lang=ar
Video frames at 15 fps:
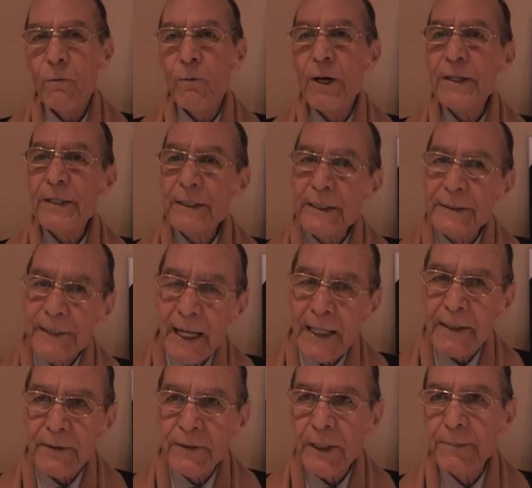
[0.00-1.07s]
ويني اللي مع
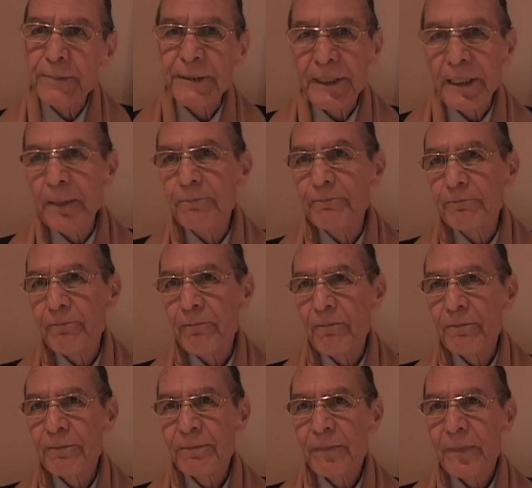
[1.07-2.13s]
عبد الكريم
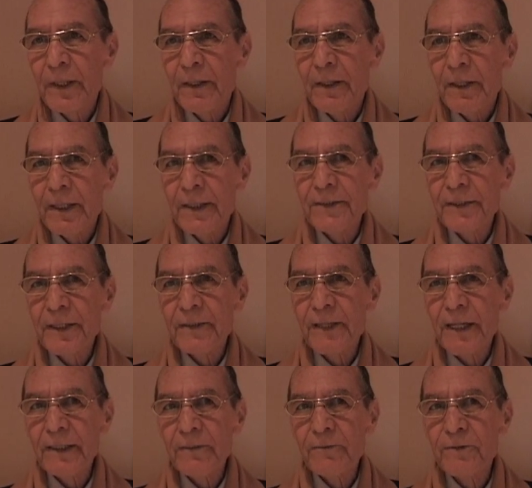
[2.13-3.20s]
إلا
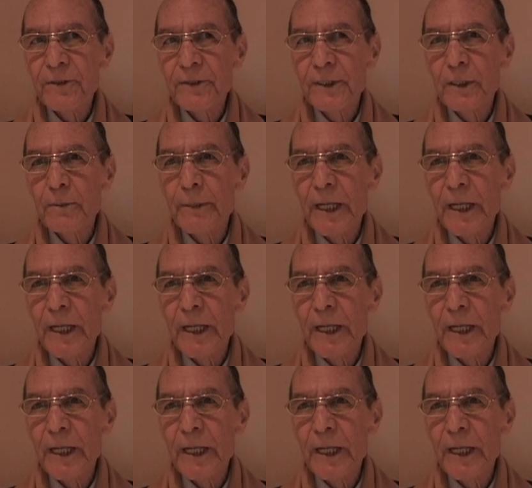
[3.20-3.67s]
سخدان يخفسن بير